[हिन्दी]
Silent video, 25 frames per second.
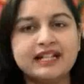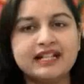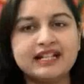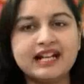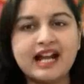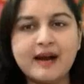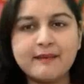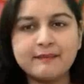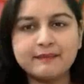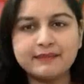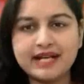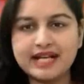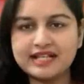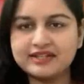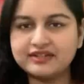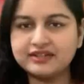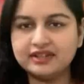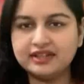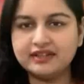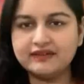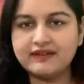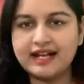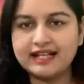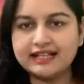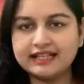मेरा नाम
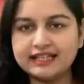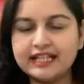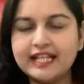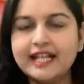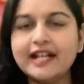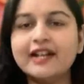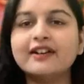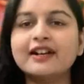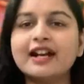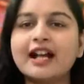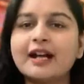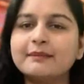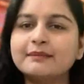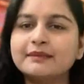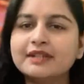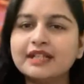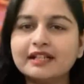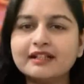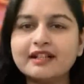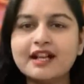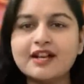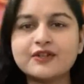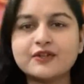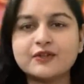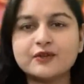प्राची तिवारी है और आप
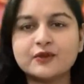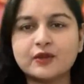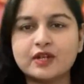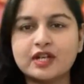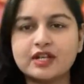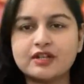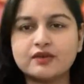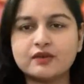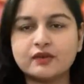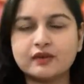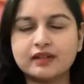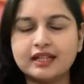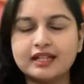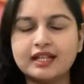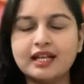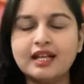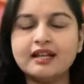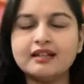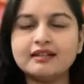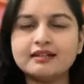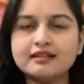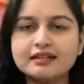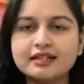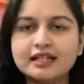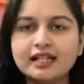देखना शुरू कर चुके
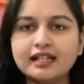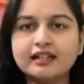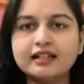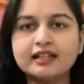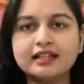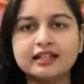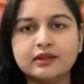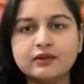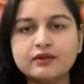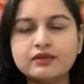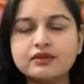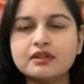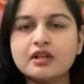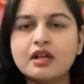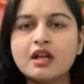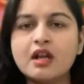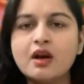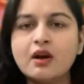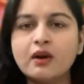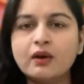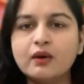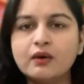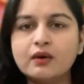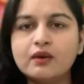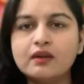हैं जेटी
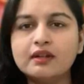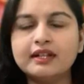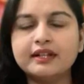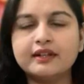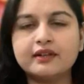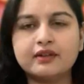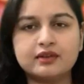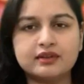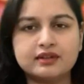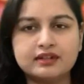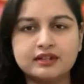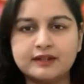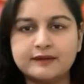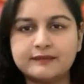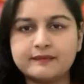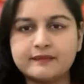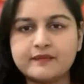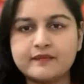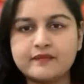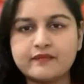न्यूज ओनली ट्रुथ